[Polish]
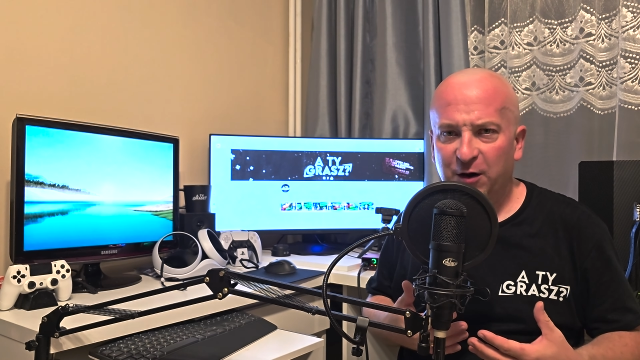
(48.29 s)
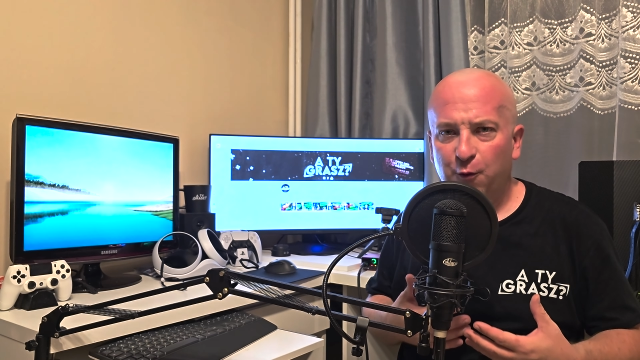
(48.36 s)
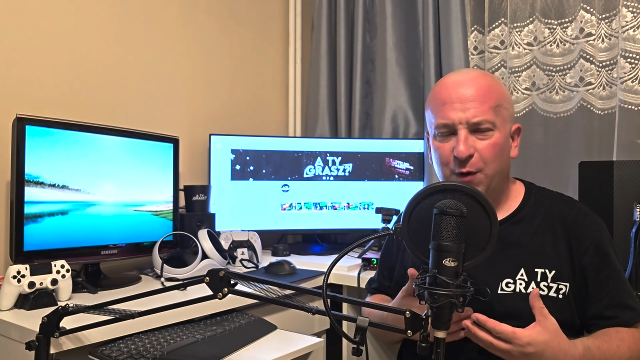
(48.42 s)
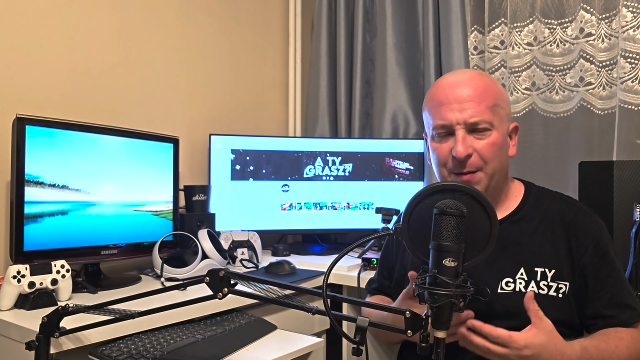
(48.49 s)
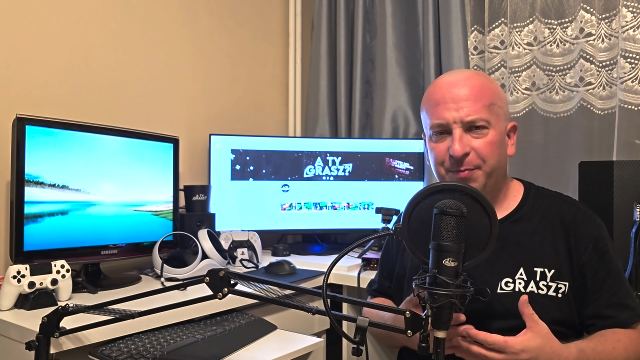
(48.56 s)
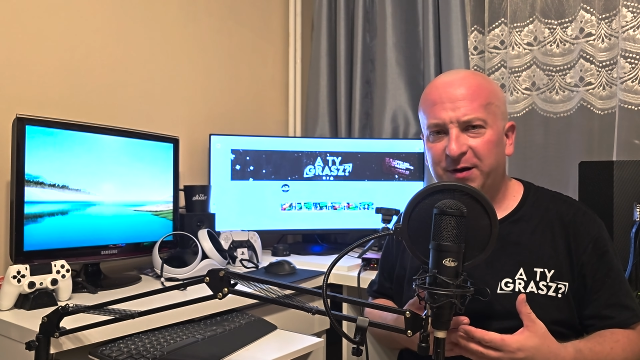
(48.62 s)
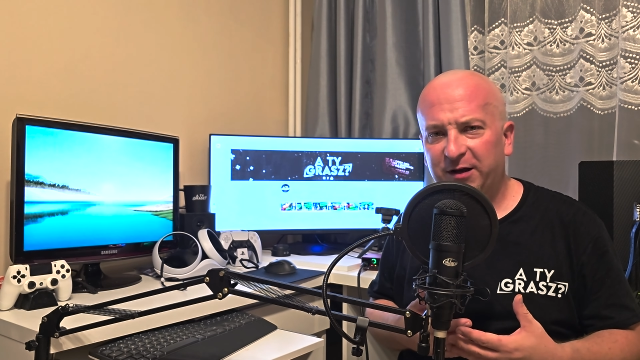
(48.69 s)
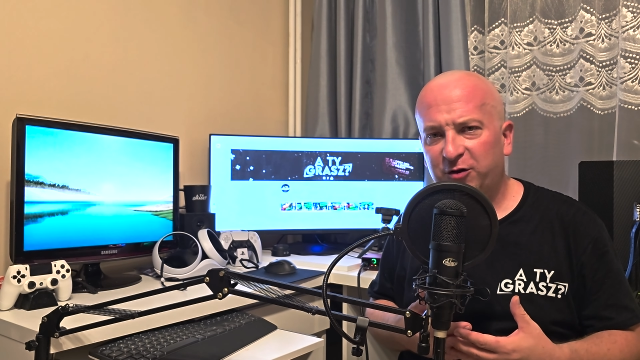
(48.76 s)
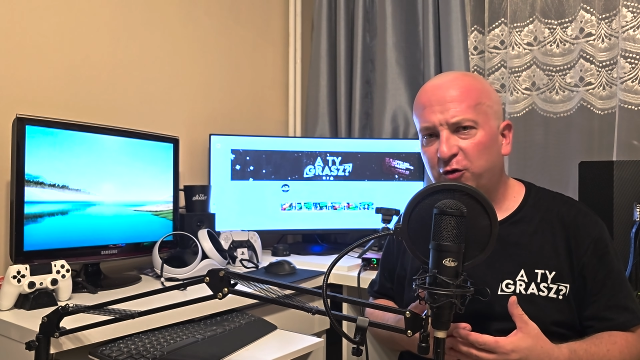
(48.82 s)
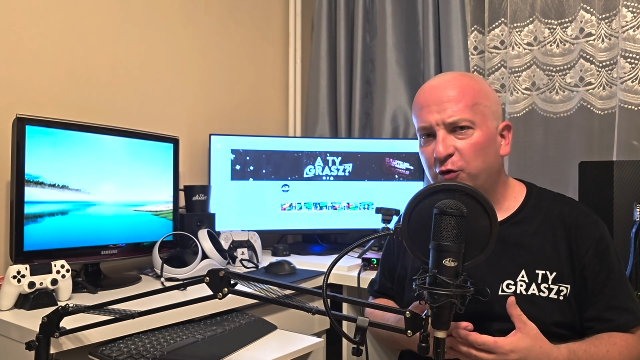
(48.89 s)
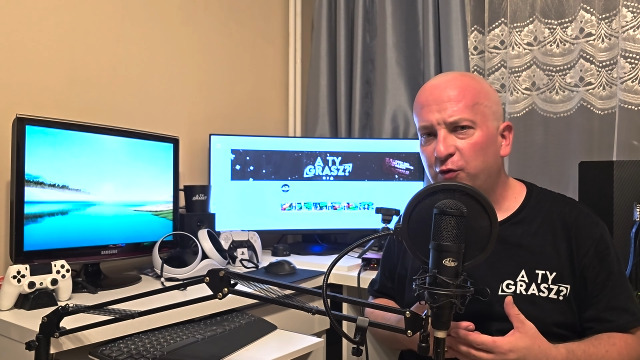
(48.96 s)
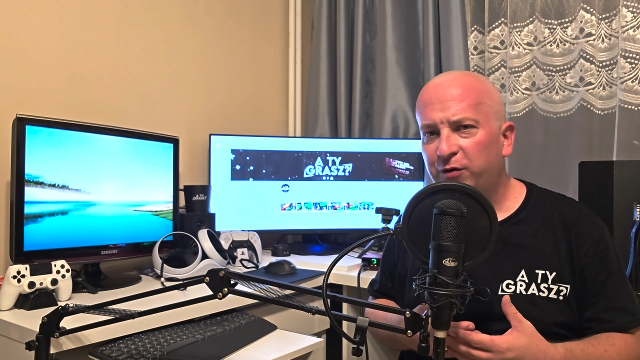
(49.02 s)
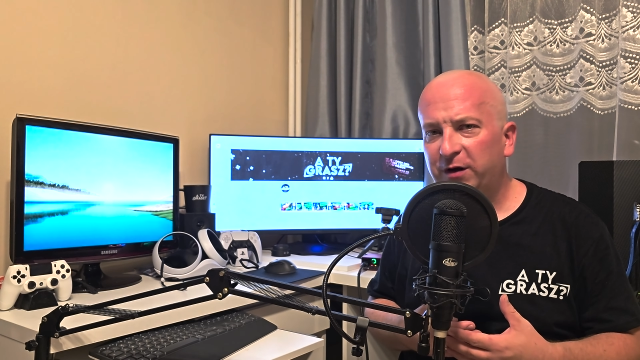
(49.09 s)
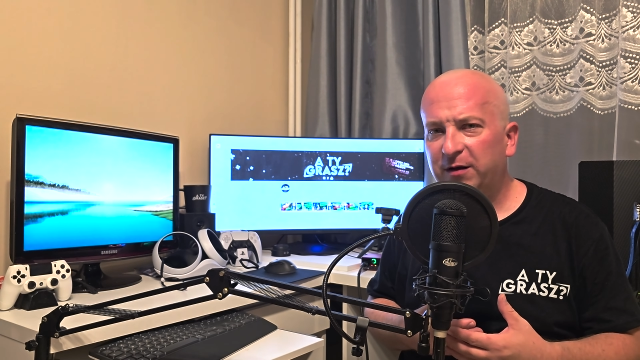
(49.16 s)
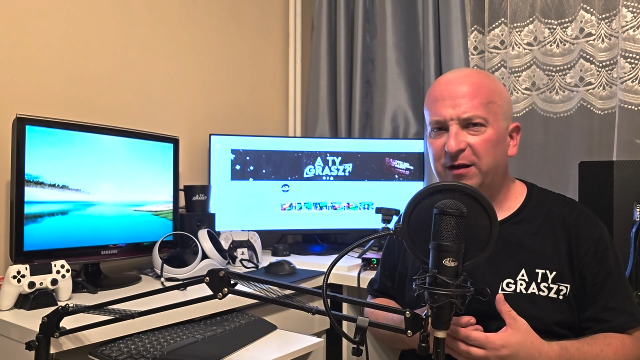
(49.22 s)
łapkę do
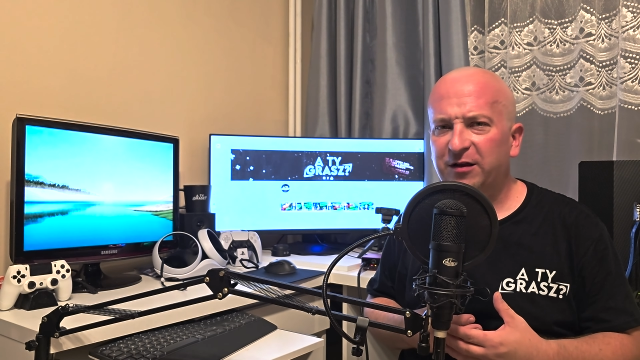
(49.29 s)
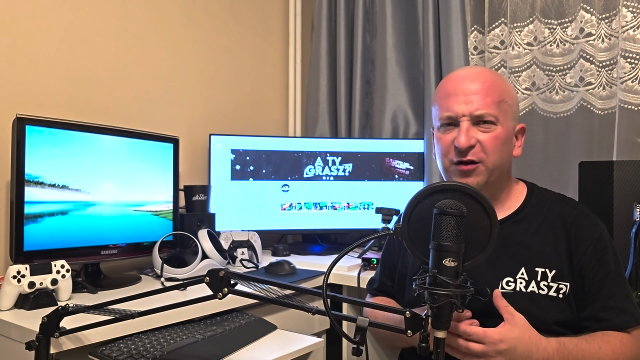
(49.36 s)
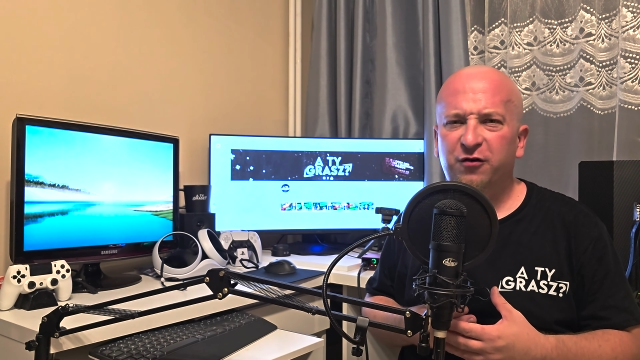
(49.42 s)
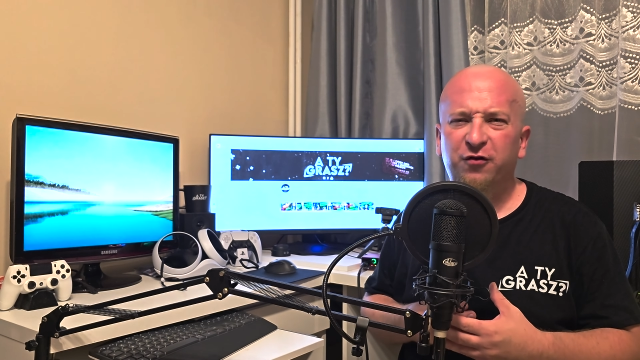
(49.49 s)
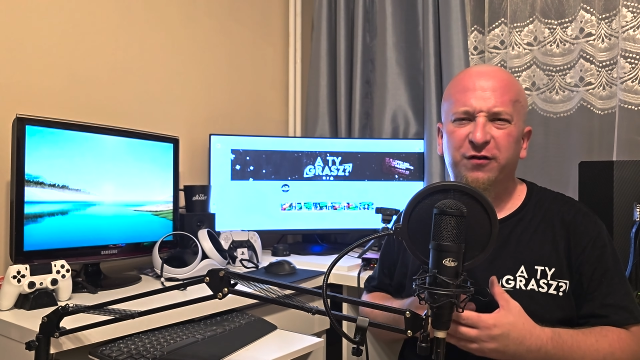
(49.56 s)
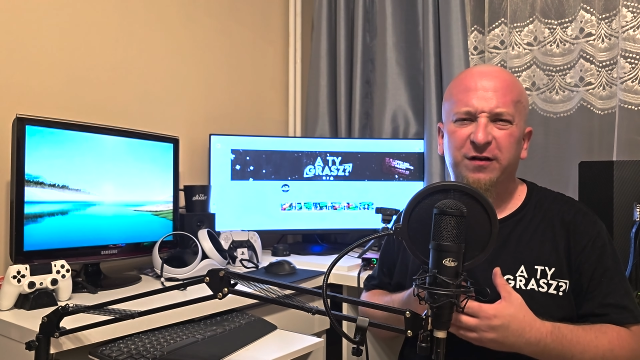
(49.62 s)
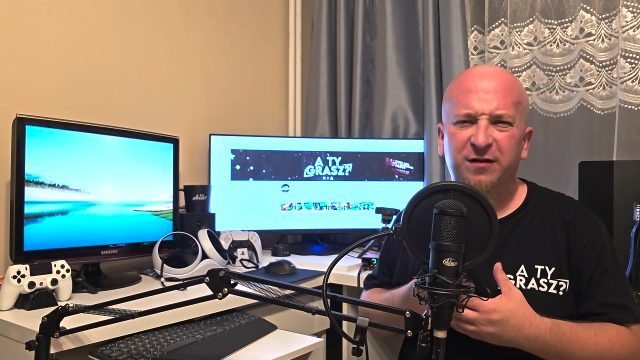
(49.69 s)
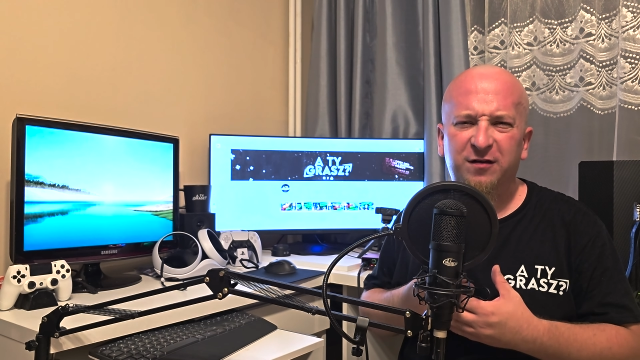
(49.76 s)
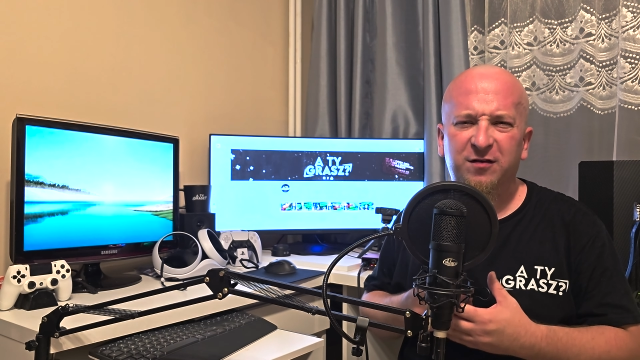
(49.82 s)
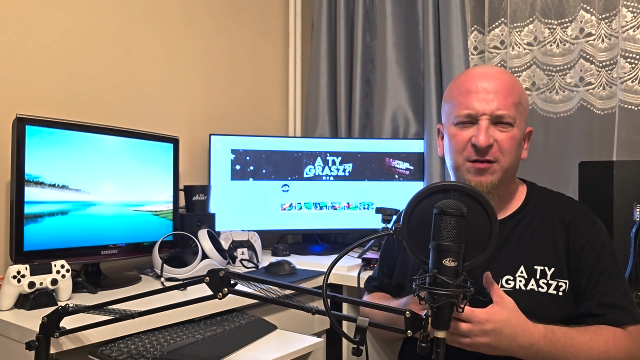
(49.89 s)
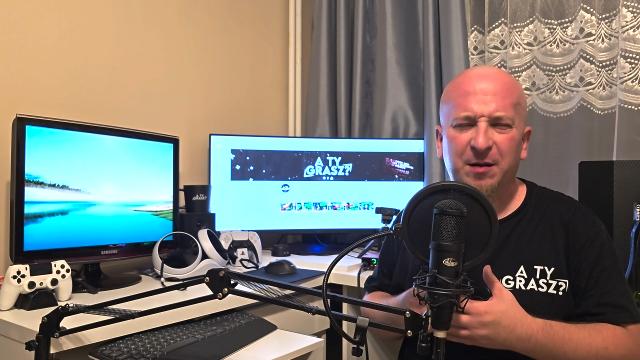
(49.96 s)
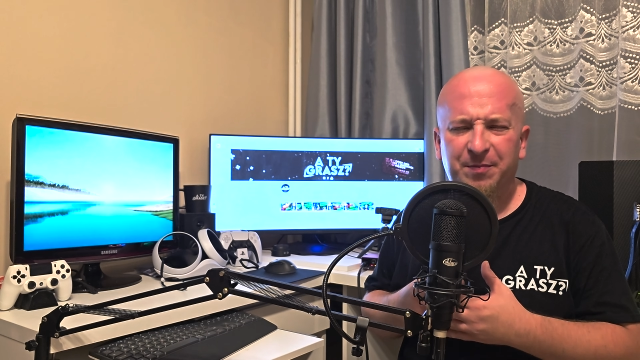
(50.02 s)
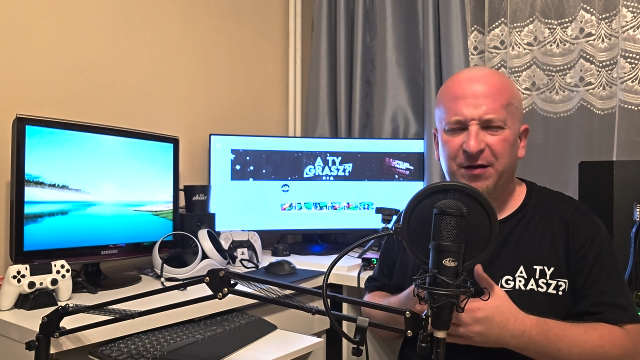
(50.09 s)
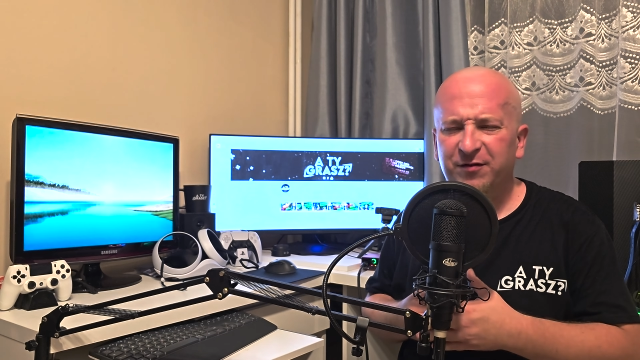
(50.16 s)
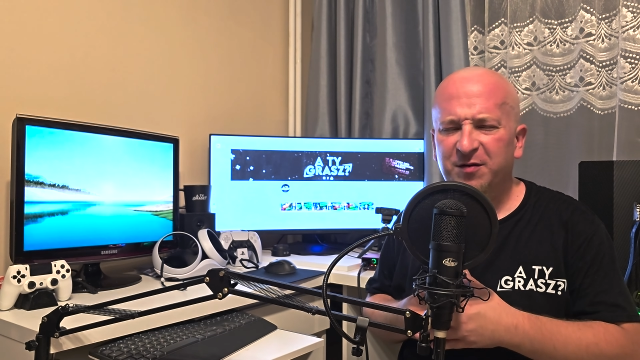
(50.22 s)
góry, dlatego że to jest
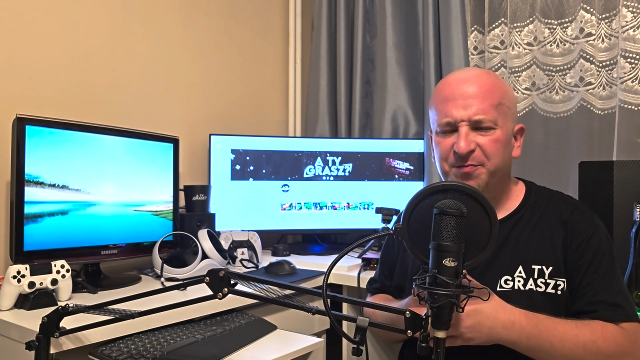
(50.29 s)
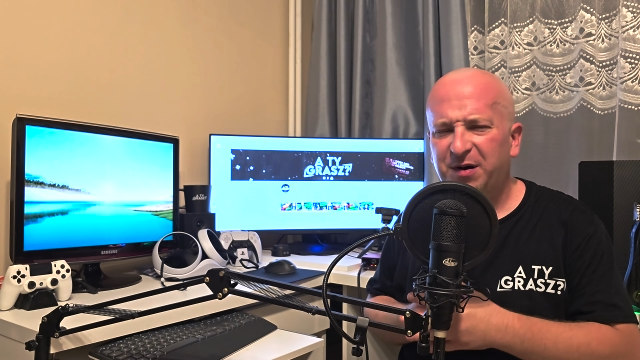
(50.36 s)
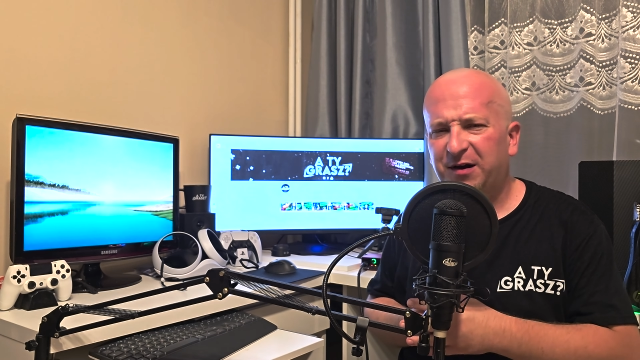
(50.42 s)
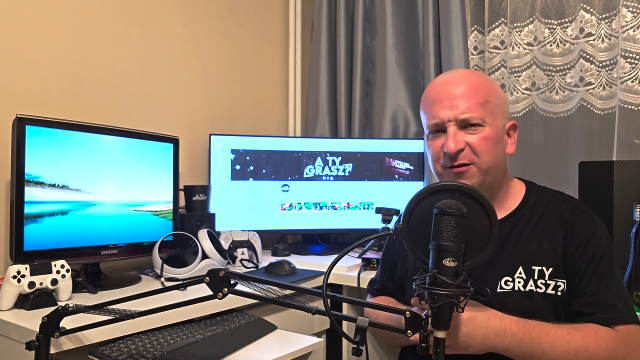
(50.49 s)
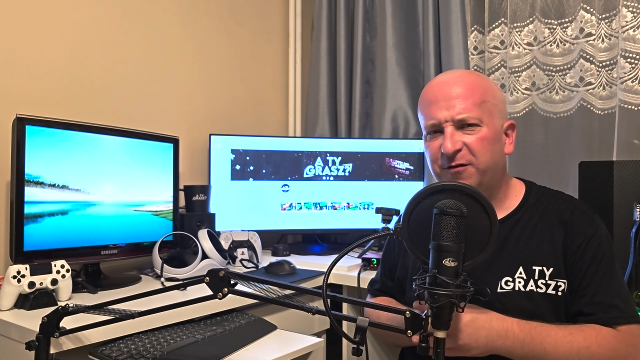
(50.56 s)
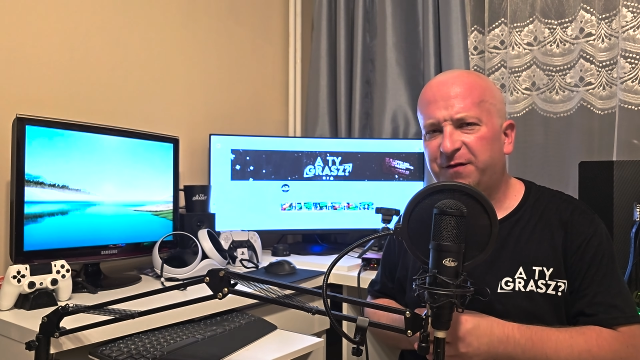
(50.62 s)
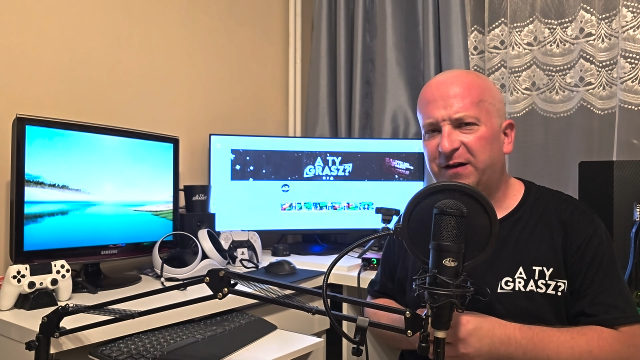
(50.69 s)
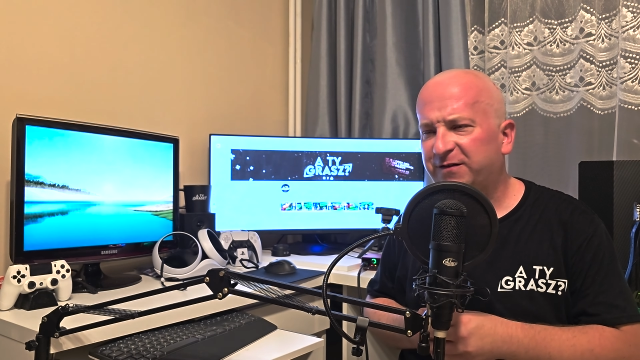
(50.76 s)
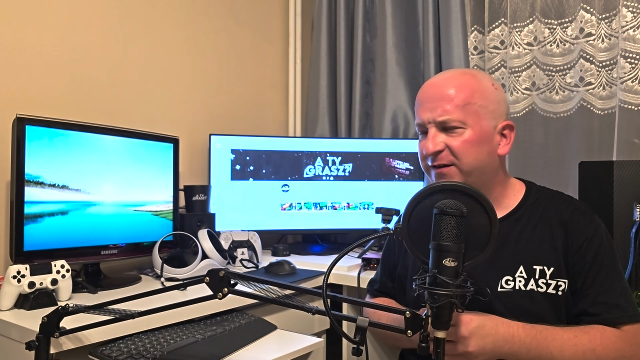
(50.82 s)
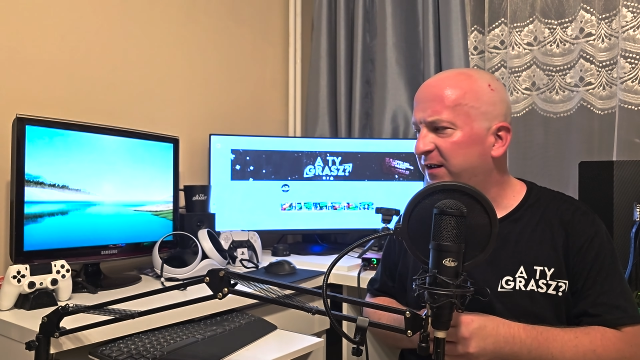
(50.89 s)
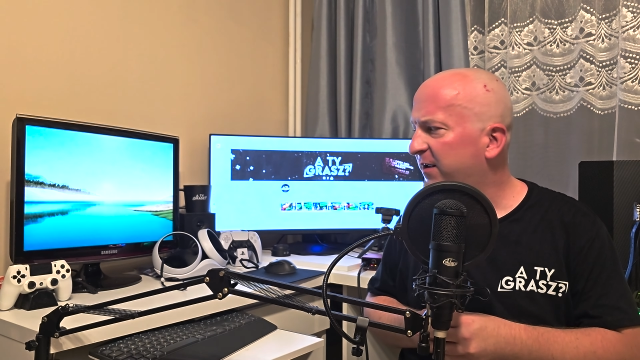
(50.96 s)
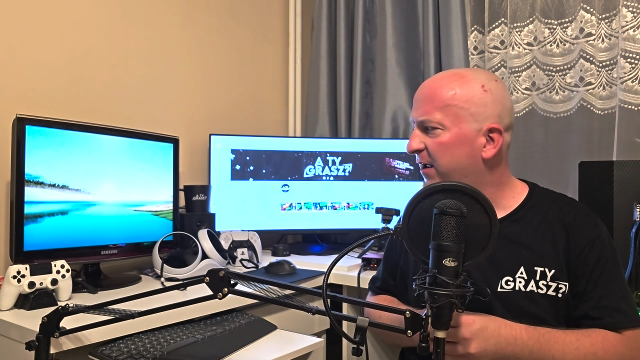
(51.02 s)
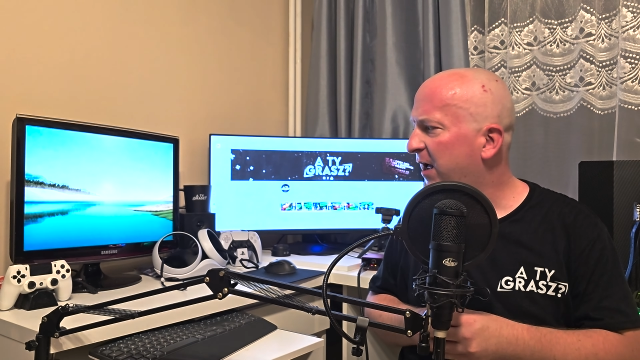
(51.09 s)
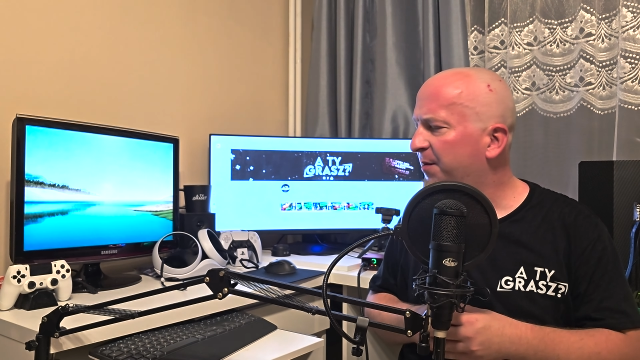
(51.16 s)
naprawdę bardzo ważne,